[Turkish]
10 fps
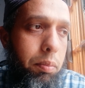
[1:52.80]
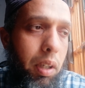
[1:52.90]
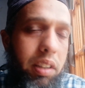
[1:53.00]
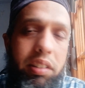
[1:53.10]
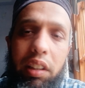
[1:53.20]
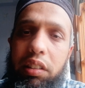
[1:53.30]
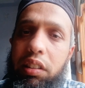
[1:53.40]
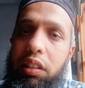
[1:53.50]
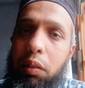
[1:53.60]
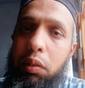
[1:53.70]
bağırsak
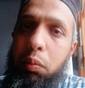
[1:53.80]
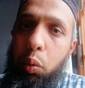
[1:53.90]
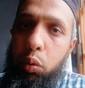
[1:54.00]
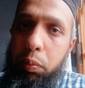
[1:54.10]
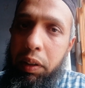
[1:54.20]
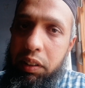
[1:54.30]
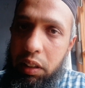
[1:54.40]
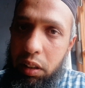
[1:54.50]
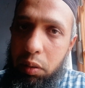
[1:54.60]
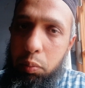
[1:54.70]
sistemini bozmakta,